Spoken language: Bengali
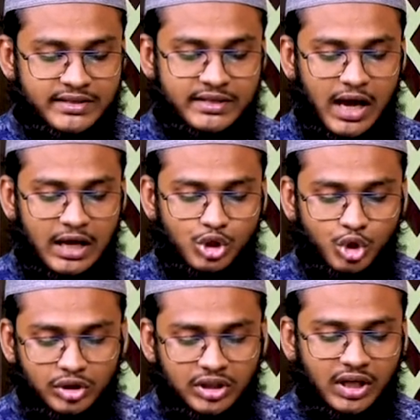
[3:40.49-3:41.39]
যা
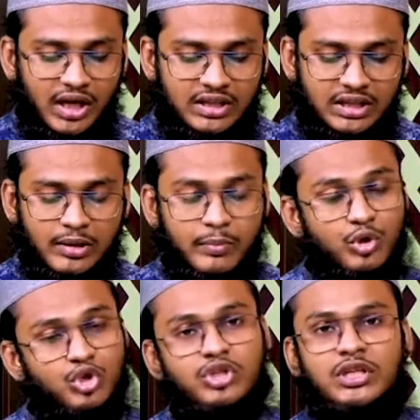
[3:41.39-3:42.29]
সত্যিকার অর্থে
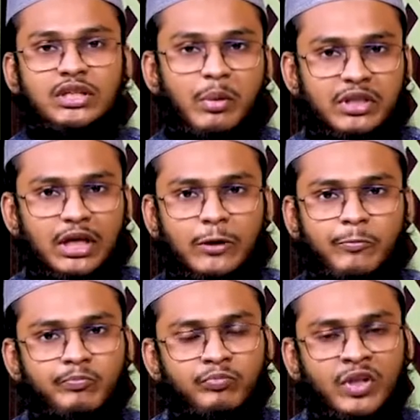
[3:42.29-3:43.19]
প্রশংসার দাবিদার
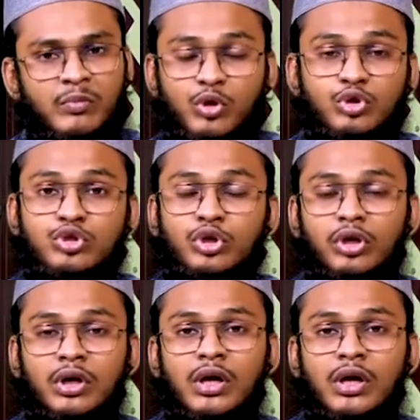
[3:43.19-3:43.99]
প্রিয় দর্শক